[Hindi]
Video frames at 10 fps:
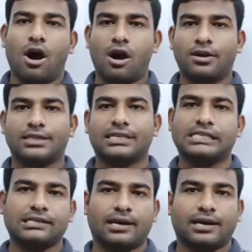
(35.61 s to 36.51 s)
और
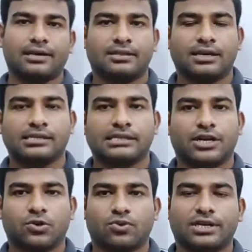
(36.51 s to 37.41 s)
तीसरा आया था
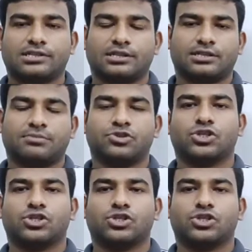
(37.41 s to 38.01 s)
सर्कुलर सिस्टम